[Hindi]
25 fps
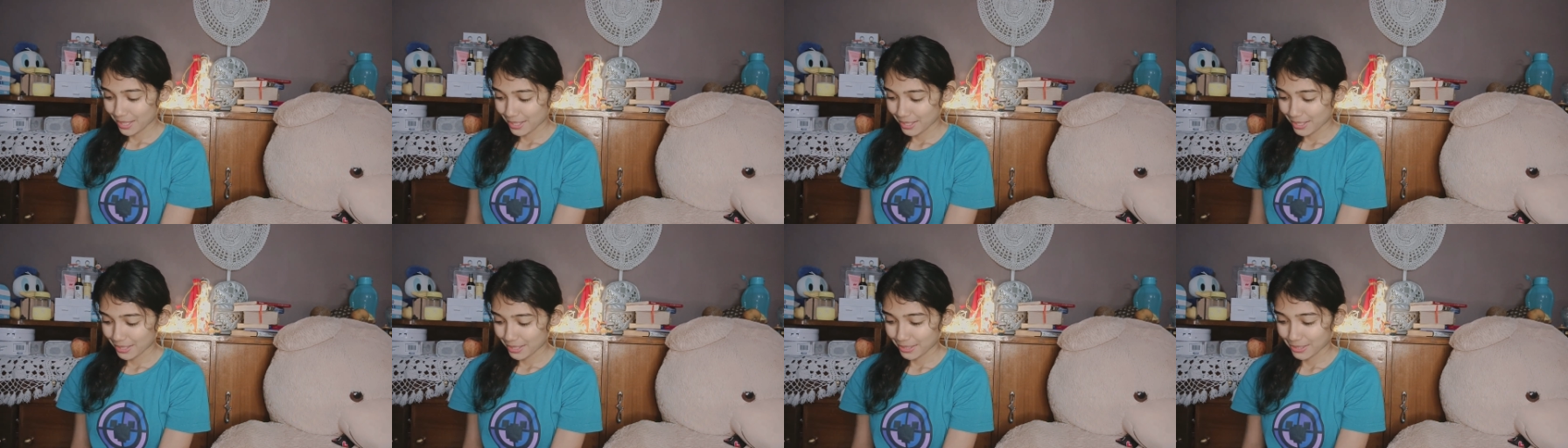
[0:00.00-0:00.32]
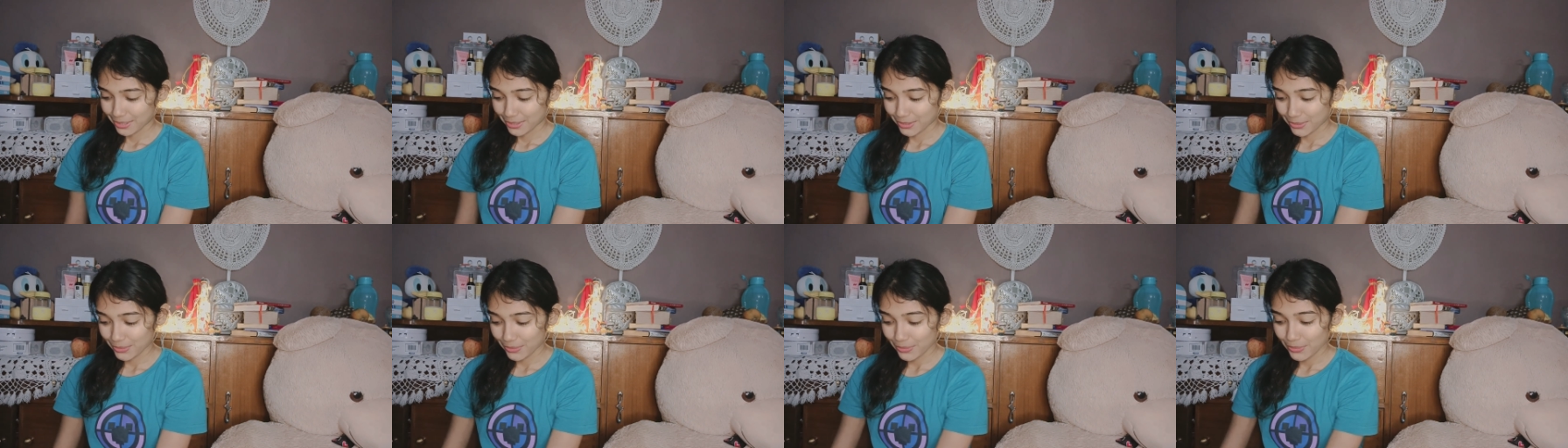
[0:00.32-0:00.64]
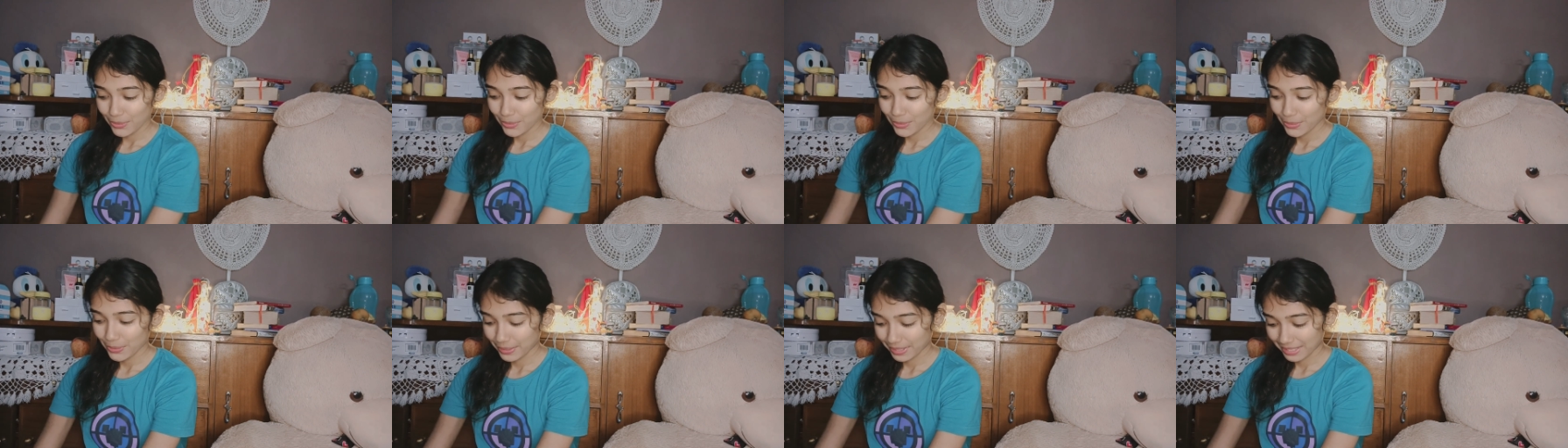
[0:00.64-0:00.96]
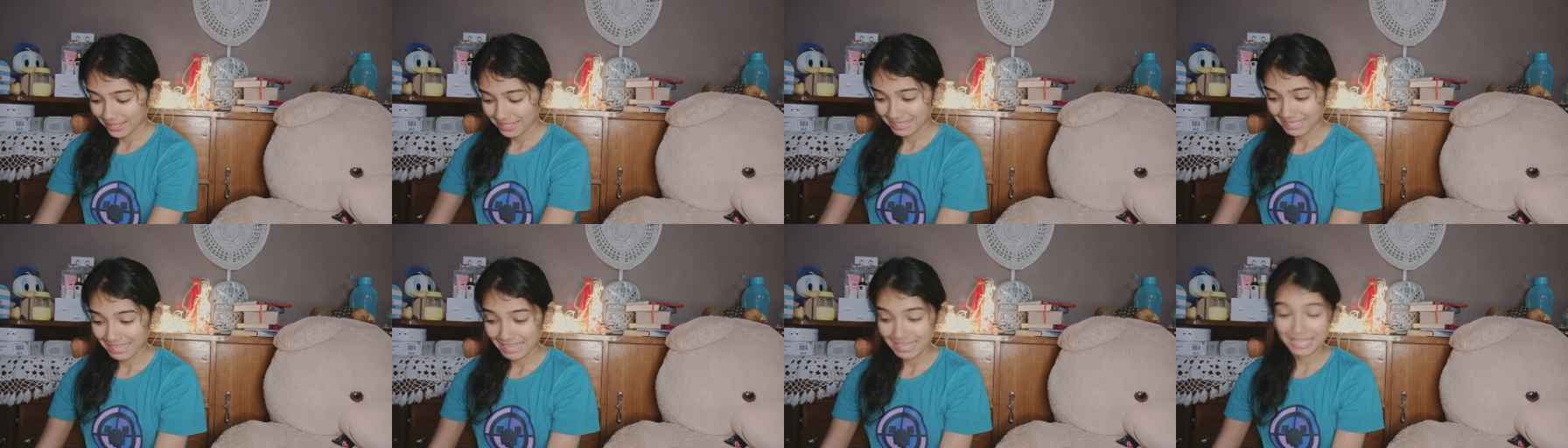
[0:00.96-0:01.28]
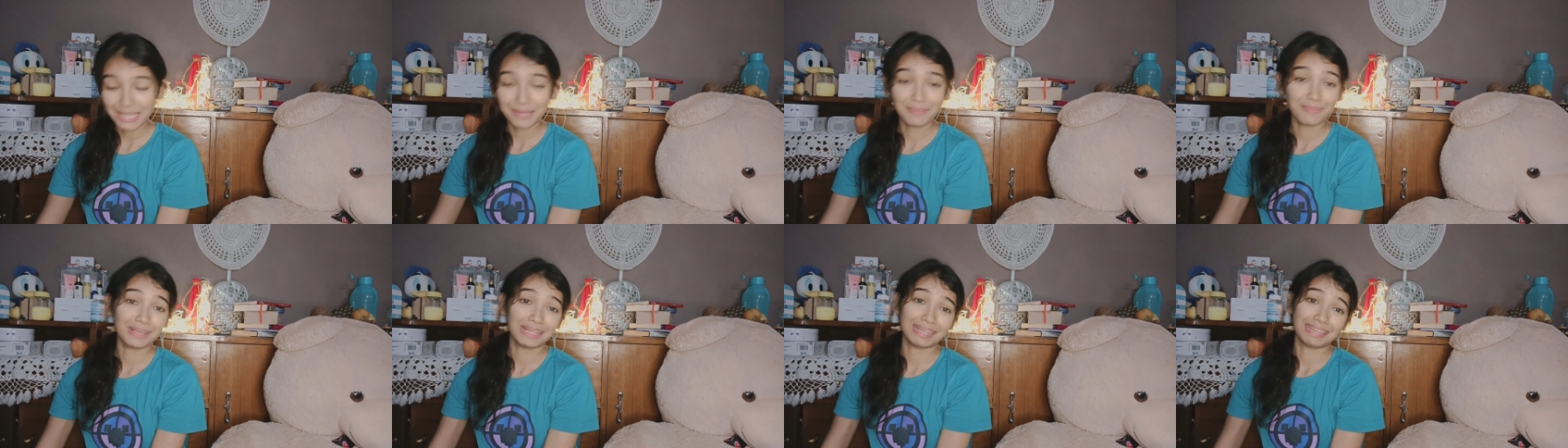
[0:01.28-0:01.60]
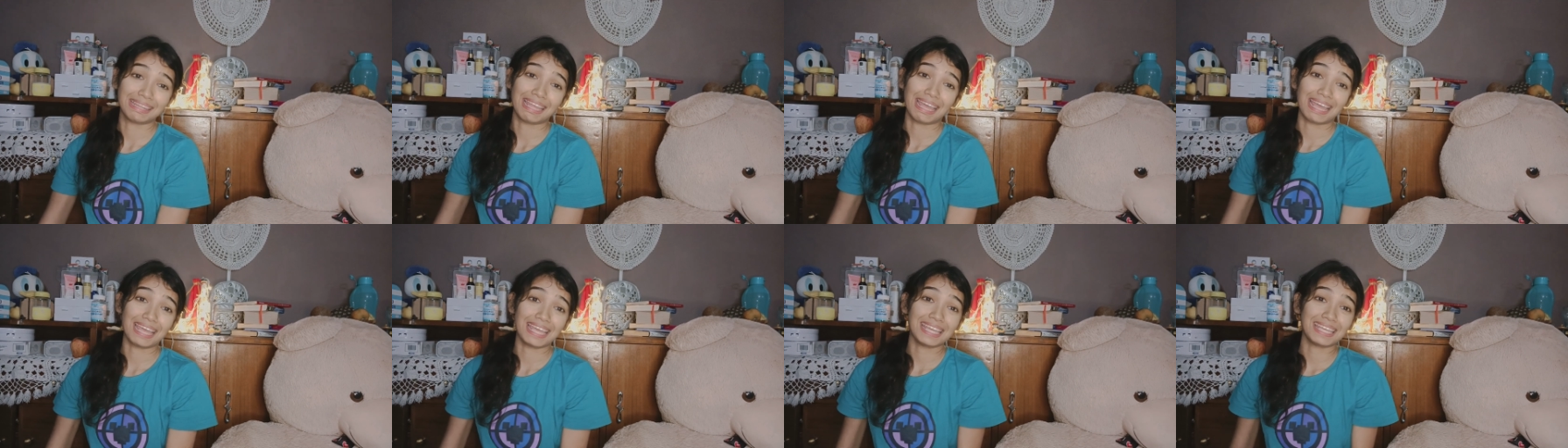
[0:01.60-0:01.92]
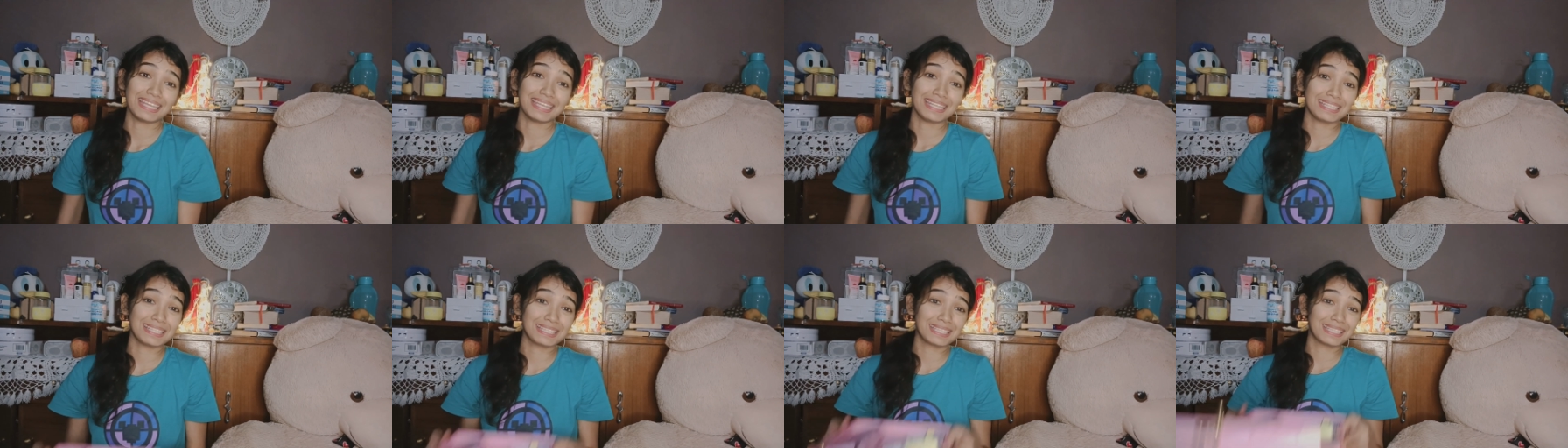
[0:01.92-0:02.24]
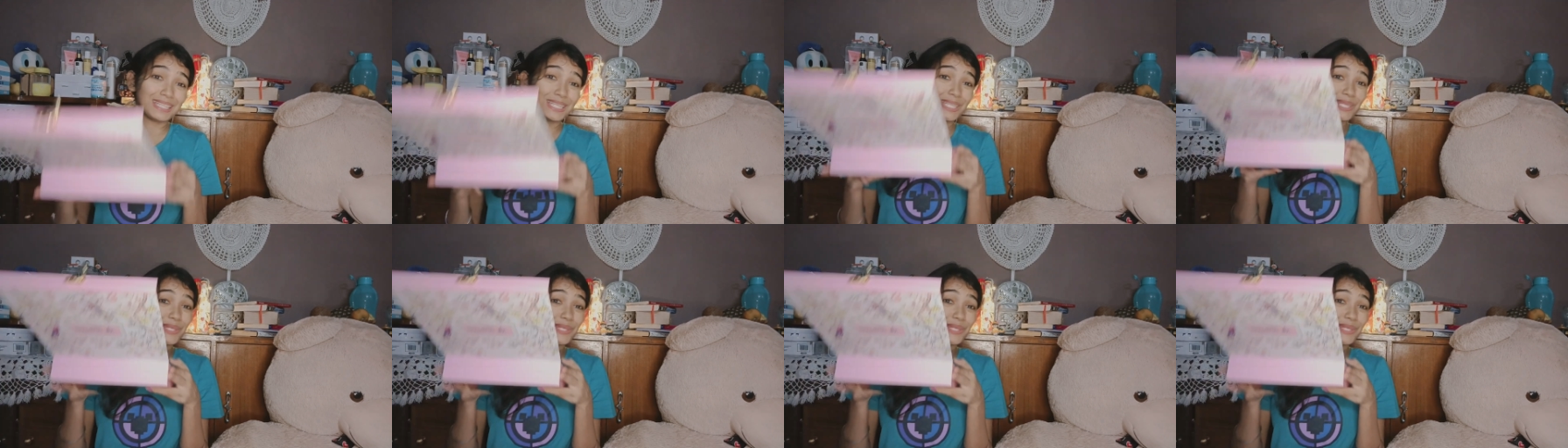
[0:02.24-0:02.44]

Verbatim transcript: सो so, यही मिलता है इस